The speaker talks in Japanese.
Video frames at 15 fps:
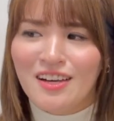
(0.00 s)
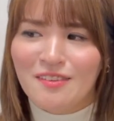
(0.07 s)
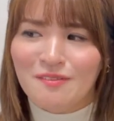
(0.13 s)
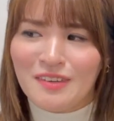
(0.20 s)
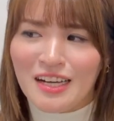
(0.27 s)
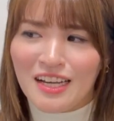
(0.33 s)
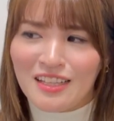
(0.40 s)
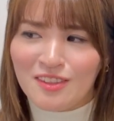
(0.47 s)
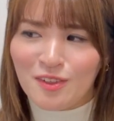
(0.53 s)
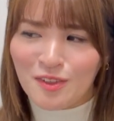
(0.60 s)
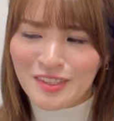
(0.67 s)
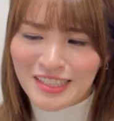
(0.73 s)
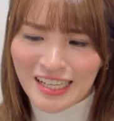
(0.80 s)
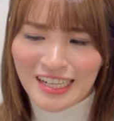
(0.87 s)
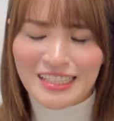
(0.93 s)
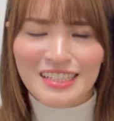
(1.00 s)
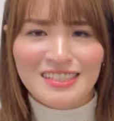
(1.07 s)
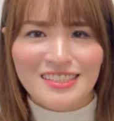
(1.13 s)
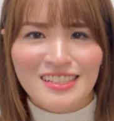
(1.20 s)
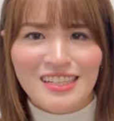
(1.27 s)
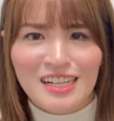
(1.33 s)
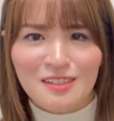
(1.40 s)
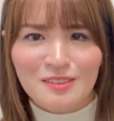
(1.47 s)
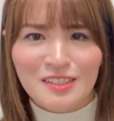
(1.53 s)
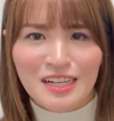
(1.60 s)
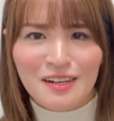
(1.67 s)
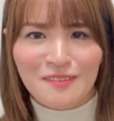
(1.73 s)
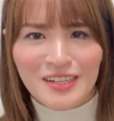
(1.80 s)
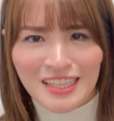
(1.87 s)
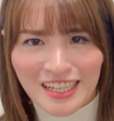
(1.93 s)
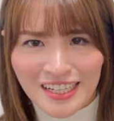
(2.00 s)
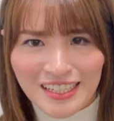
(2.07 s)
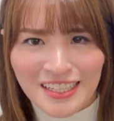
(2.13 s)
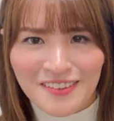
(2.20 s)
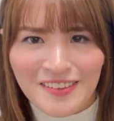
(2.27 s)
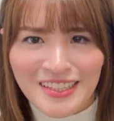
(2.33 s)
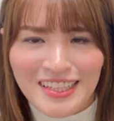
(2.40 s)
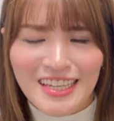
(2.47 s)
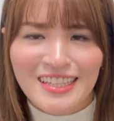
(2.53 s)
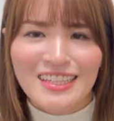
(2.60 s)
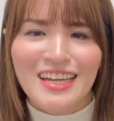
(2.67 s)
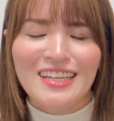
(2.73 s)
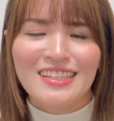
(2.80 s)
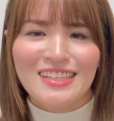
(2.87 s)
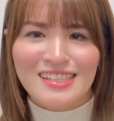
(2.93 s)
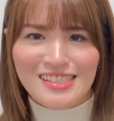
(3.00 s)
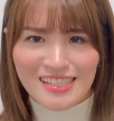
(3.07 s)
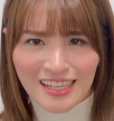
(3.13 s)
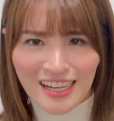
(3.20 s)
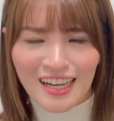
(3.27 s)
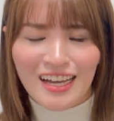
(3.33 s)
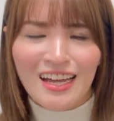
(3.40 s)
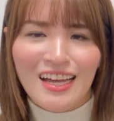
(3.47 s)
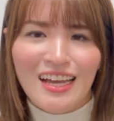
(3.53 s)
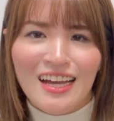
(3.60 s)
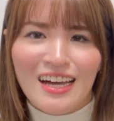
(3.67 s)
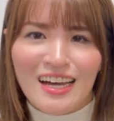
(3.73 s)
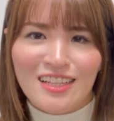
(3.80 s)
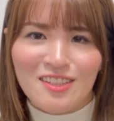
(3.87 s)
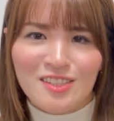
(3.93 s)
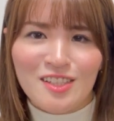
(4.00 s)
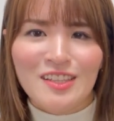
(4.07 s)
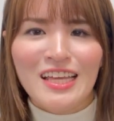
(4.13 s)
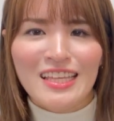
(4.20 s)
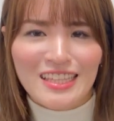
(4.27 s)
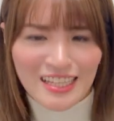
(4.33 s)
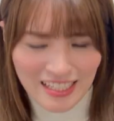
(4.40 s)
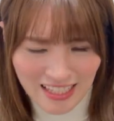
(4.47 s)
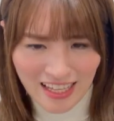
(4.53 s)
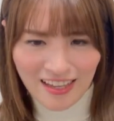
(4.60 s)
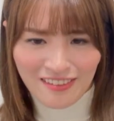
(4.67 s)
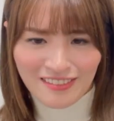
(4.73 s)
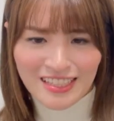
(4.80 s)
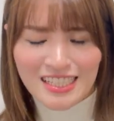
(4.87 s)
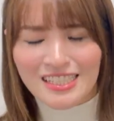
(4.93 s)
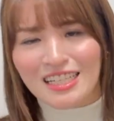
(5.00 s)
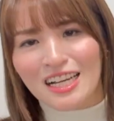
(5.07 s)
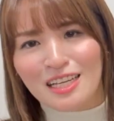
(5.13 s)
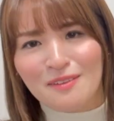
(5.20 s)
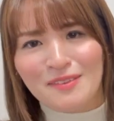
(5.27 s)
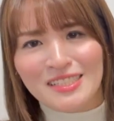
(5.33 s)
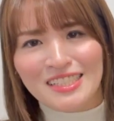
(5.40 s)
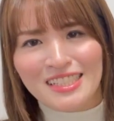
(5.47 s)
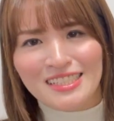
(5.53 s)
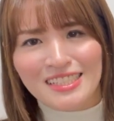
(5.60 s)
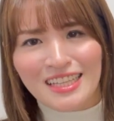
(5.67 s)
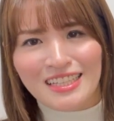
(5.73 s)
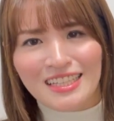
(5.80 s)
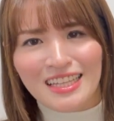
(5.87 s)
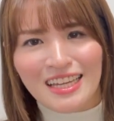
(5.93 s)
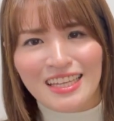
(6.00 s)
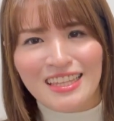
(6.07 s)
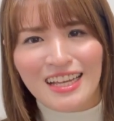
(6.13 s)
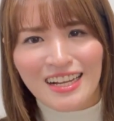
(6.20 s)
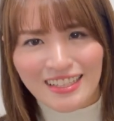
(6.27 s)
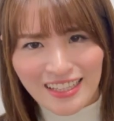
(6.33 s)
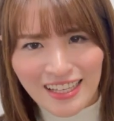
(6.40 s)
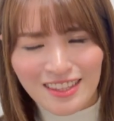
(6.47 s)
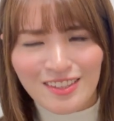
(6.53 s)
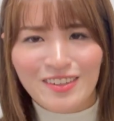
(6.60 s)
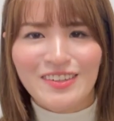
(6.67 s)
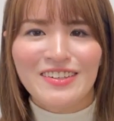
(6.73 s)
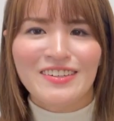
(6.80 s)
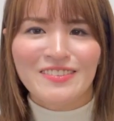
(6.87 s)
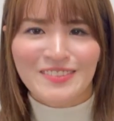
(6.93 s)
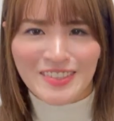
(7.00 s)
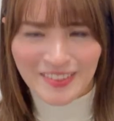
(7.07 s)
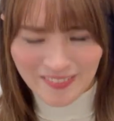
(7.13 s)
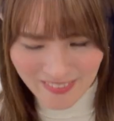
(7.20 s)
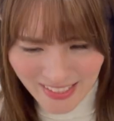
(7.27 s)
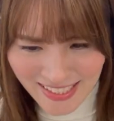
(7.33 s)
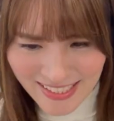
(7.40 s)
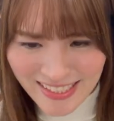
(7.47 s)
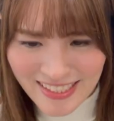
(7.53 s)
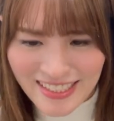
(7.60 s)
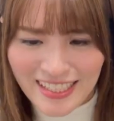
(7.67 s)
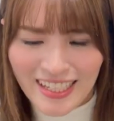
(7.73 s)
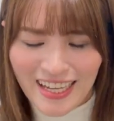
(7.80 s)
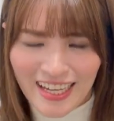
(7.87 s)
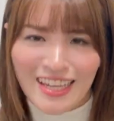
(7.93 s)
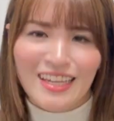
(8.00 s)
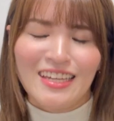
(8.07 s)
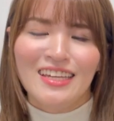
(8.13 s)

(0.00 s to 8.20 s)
まあどんな形で選ぶかまだ決めていないんですがあのその辺りで私が決めさせていただけたらなと思います。はい